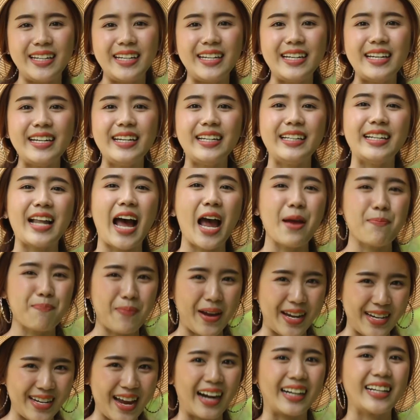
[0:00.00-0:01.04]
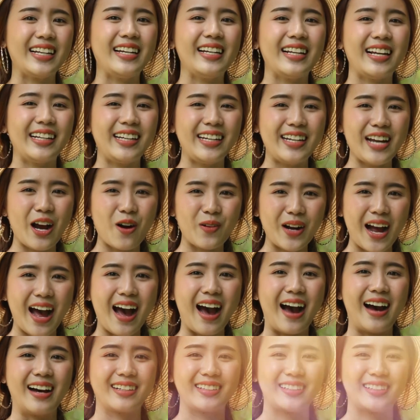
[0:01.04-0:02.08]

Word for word: ที่นี่ได้เป็นอย่างดีเลยทีเดียวค่ะ